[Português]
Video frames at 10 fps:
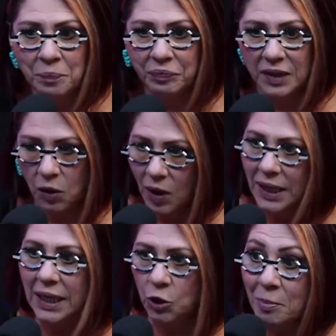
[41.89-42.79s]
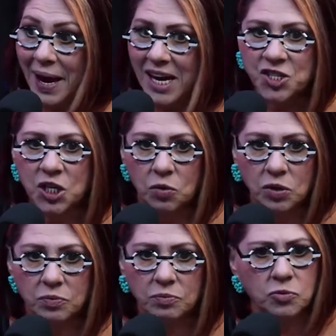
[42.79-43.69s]
Então, aquilo ah, mexe. Já,
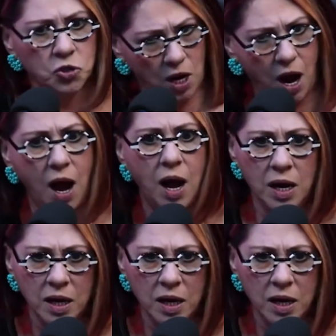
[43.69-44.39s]
com... já.